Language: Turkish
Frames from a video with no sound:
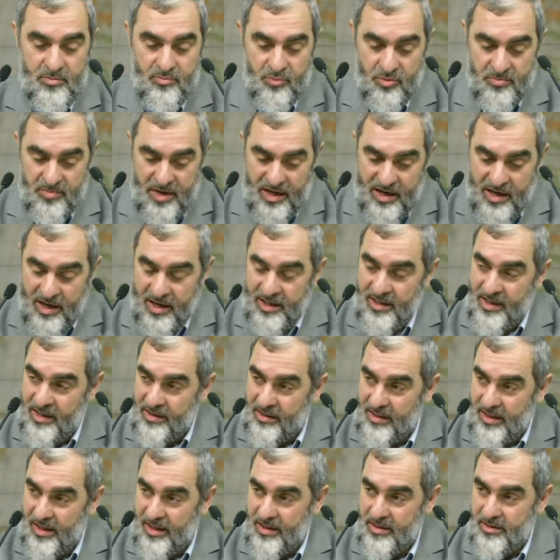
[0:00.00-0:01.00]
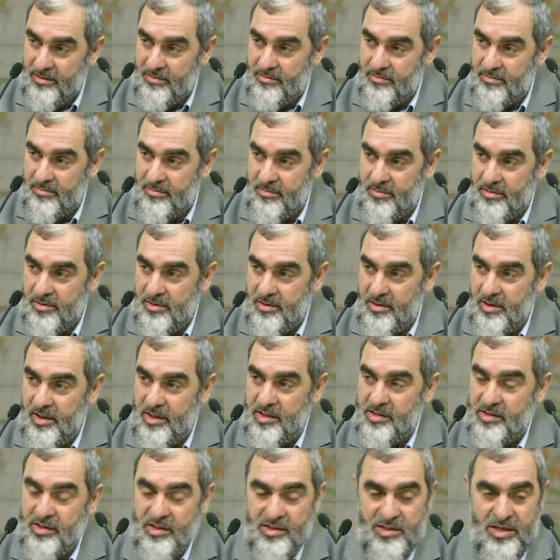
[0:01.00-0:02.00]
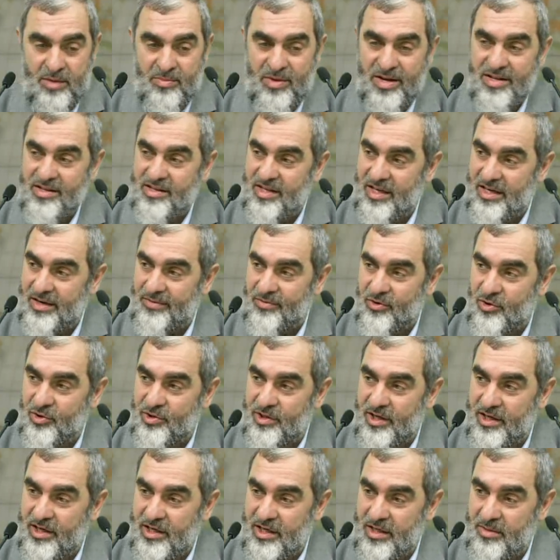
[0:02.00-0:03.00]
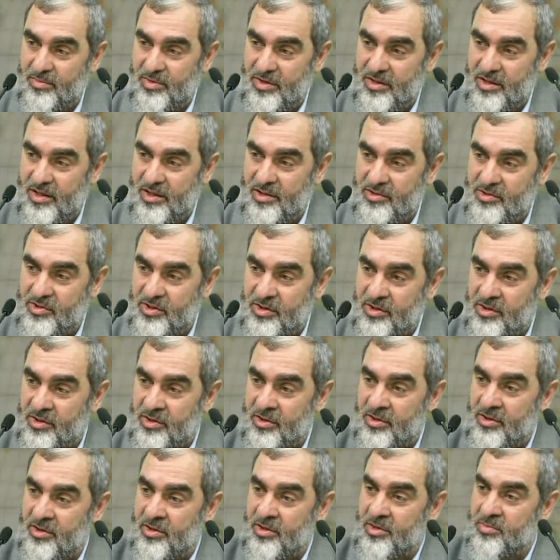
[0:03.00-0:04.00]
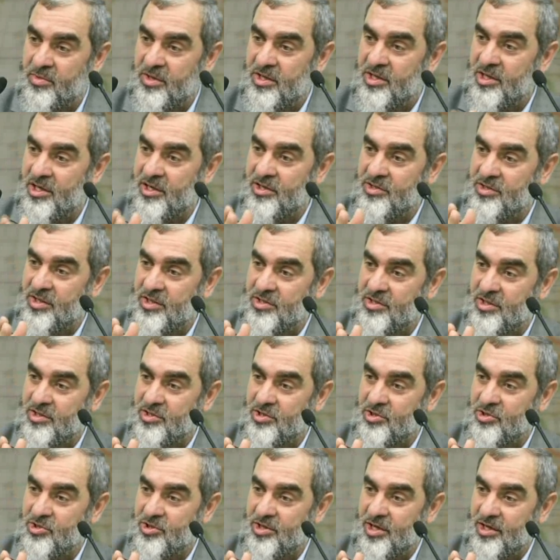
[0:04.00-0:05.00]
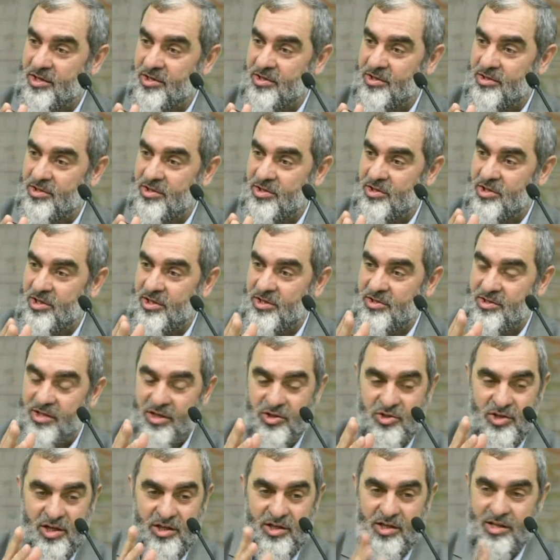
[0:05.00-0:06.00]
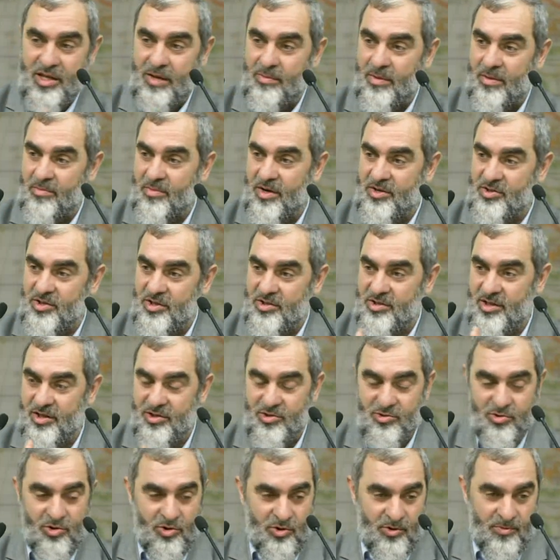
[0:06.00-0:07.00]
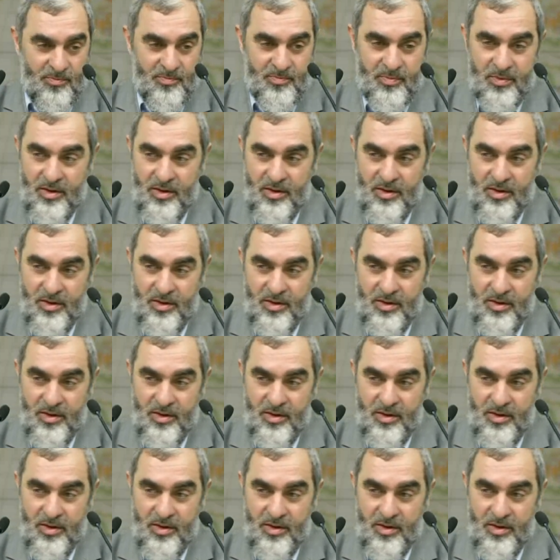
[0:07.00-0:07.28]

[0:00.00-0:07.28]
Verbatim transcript: Bu melanetler eski zaman telefonları gibi değil. Zırr bir kilise sesi çıkarırdı. Kilise çanı tamam başka ses yok.